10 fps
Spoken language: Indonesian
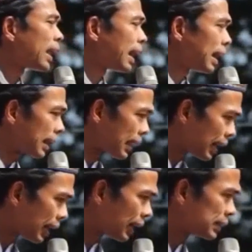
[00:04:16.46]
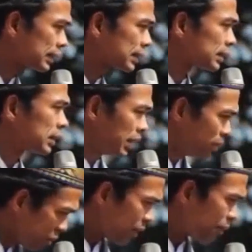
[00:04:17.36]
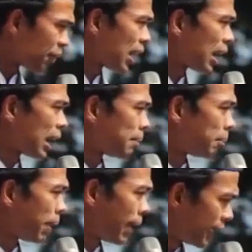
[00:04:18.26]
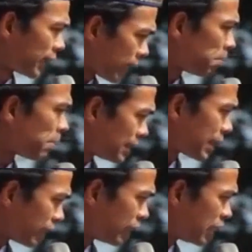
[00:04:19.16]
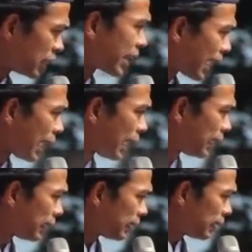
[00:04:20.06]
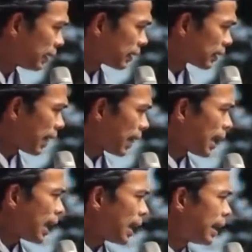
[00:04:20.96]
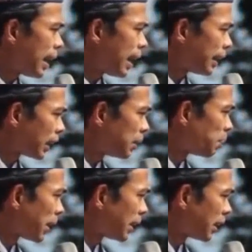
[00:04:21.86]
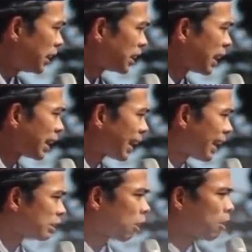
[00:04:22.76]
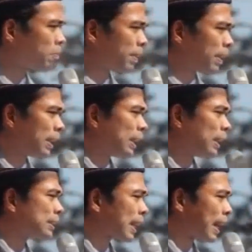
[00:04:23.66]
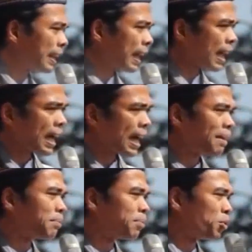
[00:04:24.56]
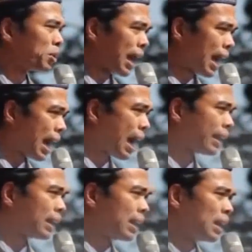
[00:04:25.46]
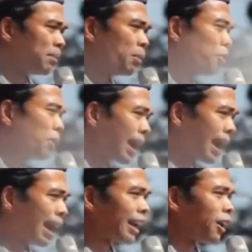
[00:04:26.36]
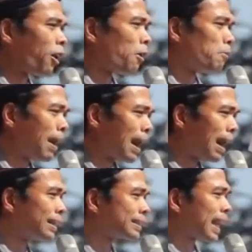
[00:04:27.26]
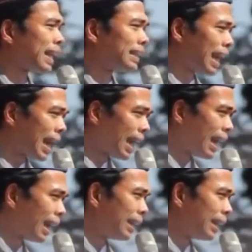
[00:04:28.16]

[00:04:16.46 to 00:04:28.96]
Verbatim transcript: laras ini mesti paham ada kalian belajar nih di TK tak ada yang dipelajari di TK topi saya bulat bulat oma saya